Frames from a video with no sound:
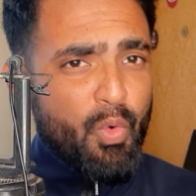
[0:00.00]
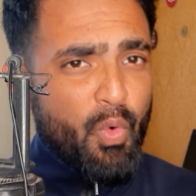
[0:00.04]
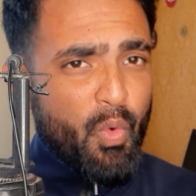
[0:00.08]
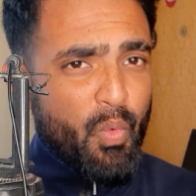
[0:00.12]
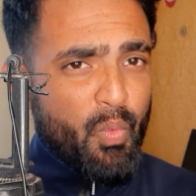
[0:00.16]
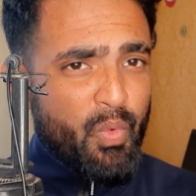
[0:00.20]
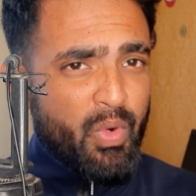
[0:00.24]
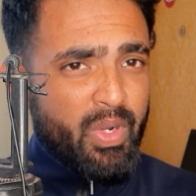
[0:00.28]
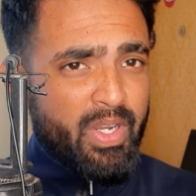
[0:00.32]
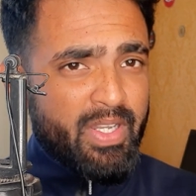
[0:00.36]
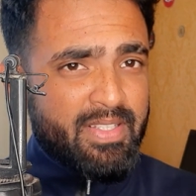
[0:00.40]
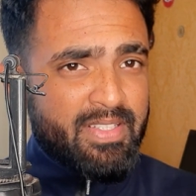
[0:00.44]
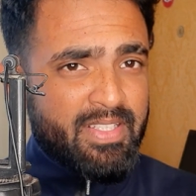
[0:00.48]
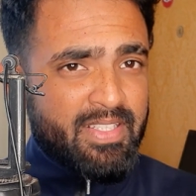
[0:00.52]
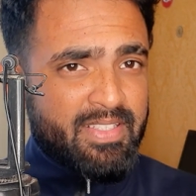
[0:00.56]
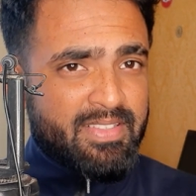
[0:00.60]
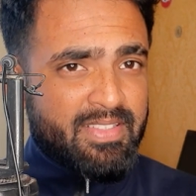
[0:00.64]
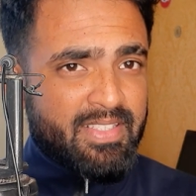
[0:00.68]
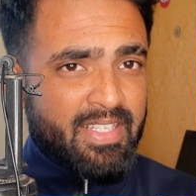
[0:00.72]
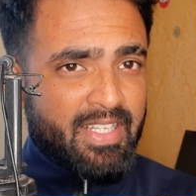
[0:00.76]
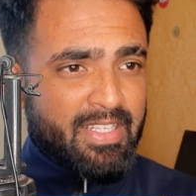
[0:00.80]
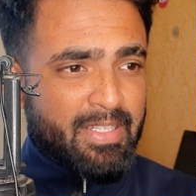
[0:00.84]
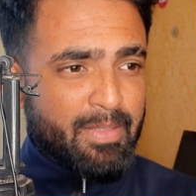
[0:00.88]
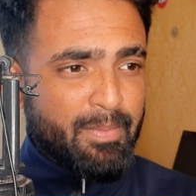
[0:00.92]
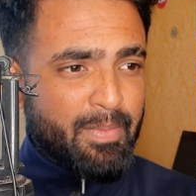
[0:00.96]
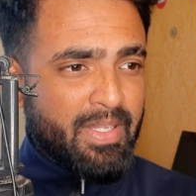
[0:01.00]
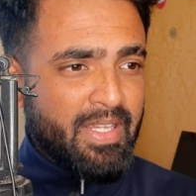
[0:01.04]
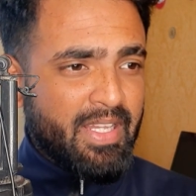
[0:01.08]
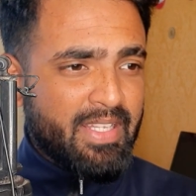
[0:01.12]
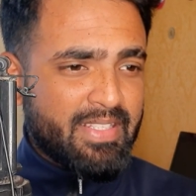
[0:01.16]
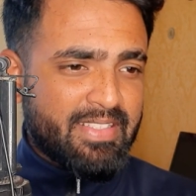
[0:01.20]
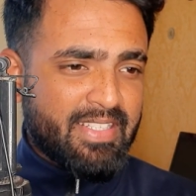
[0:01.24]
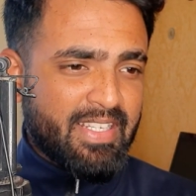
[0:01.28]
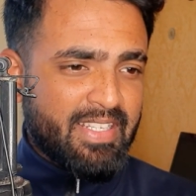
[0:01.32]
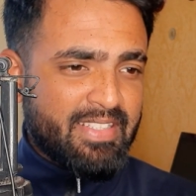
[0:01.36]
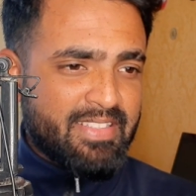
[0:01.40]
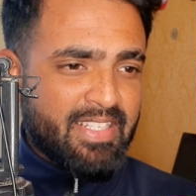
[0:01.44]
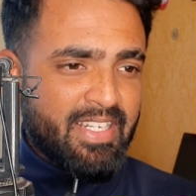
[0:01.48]
ஒவ்வொரு டிஸ்ட்ரிக்ஸ்க்கு ஏற்ற மாதிரி
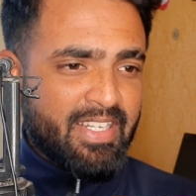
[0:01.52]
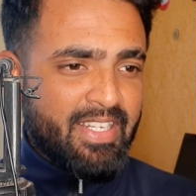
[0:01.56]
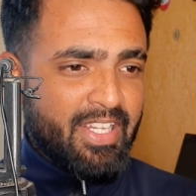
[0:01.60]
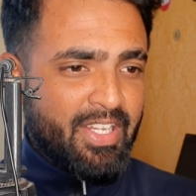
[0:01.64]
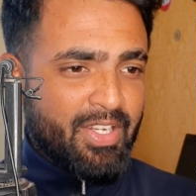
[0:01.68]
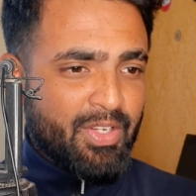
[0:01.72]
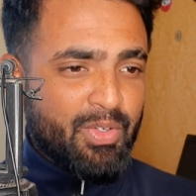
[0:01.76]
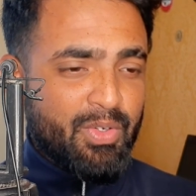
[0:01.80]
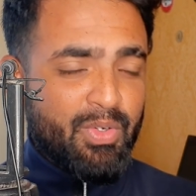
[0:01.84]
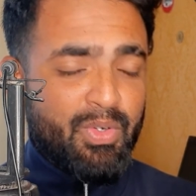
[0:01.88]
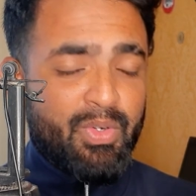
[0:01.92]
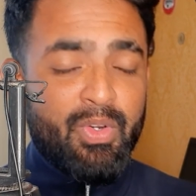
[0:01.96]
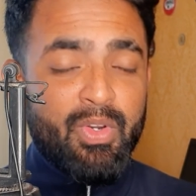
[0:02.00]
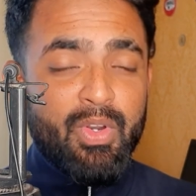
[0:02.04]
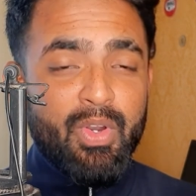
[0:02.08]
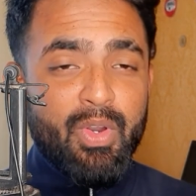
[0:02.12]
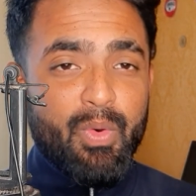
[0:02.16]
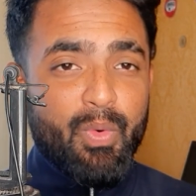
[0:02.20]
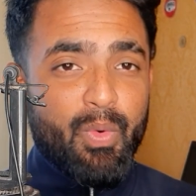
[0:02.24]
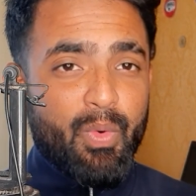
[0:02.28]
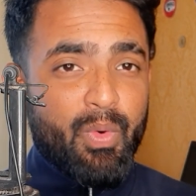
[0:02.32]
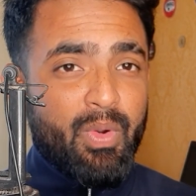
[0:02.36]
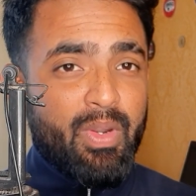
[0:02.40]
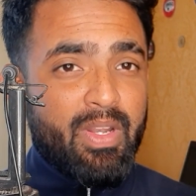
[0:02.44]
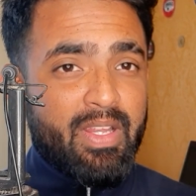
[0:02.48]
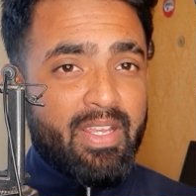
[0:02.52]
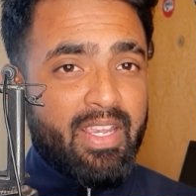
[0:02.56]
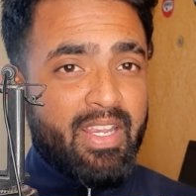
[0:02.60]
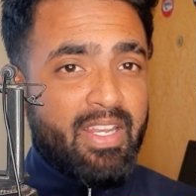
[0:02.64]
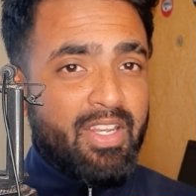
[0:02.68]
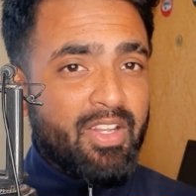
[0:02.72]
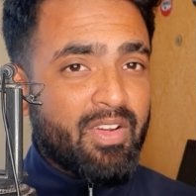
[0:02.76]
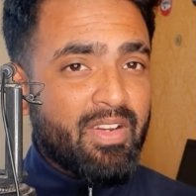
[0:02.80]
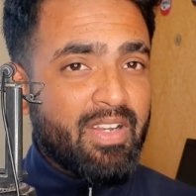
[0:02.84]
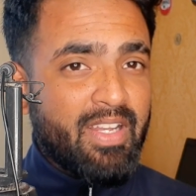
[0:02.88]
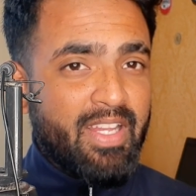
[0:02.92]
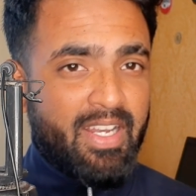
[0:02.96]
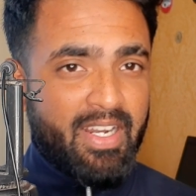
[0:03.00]
அது சேஞ்ச் ஆகிட்டே இருக்கும் உங்களுக்கு
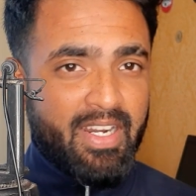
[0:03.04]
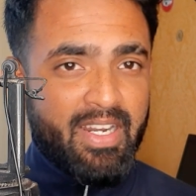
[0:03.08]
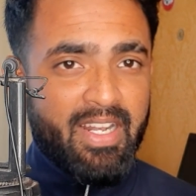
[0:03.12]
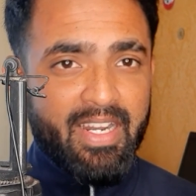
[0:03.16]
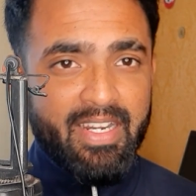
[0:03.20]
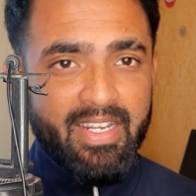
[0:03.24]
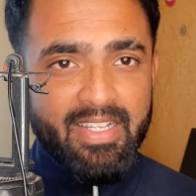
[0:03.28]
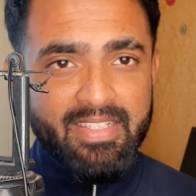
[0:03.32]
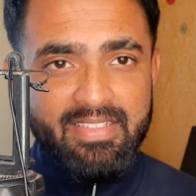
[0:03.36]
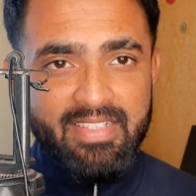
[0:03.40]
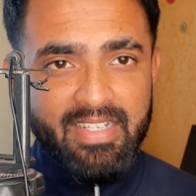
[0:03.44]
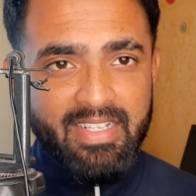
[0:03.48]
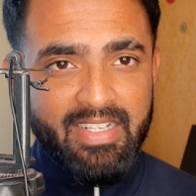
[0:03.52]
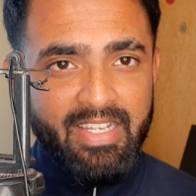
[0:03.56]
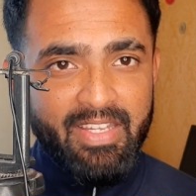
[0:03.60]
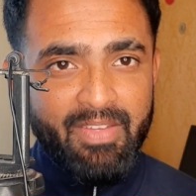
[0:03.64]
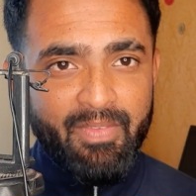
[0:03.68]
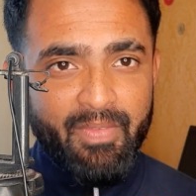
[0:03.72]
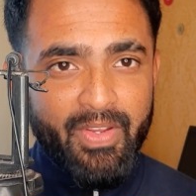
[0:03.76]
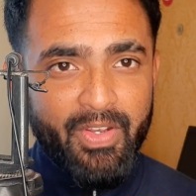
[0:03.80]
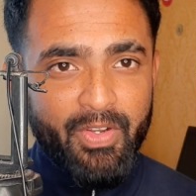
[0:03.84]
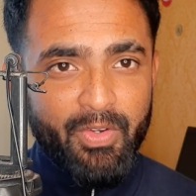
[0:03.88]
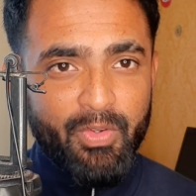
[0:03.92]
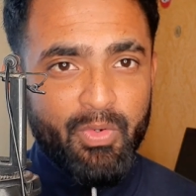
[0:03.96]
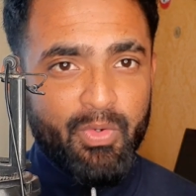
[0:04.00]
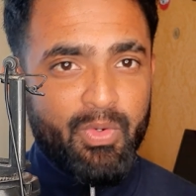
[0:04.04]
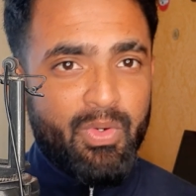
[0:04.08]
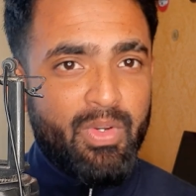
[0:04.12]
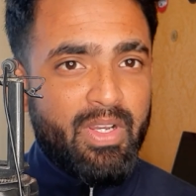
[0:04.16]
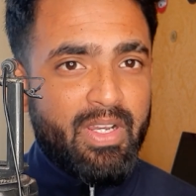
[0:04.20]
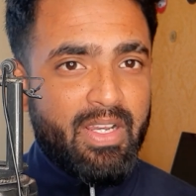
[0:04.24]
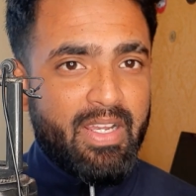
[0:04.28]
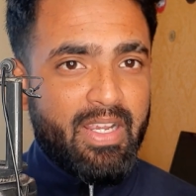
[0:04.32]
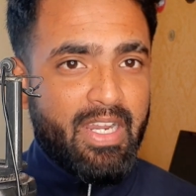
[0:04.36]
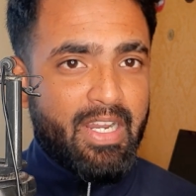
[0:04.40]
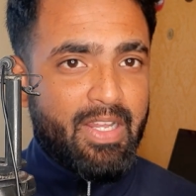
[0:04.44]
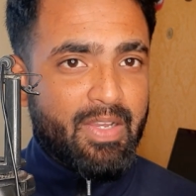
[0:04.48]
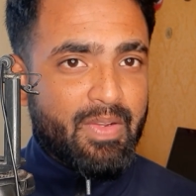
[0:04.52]
இன்னும் கிளியரான அண்டர்ஸ்டாண்டிங் வேணும்
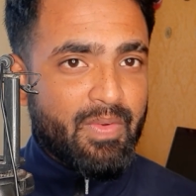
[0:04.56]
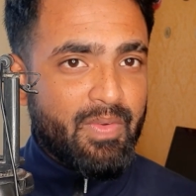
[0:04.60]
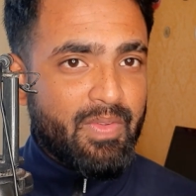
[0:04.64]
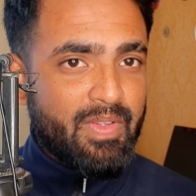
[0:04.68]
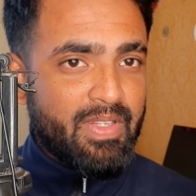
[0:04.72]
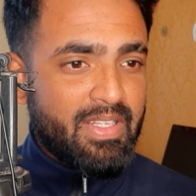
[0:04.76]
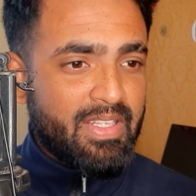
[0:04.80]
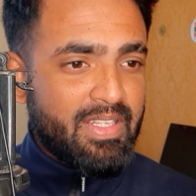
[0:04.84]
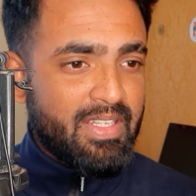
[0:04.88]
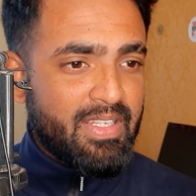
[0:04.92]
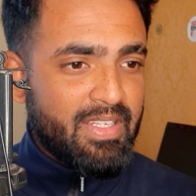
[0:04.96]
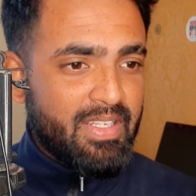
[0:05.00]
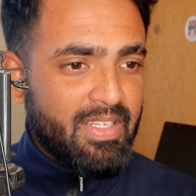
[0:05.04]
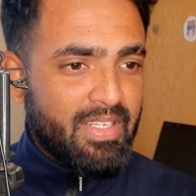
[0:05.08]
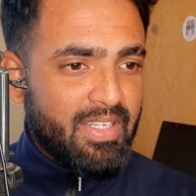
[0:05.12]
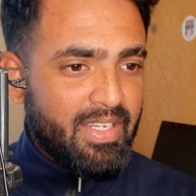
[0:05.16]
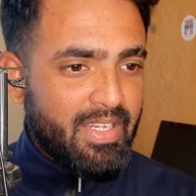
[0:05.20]
எனக்கு வந்து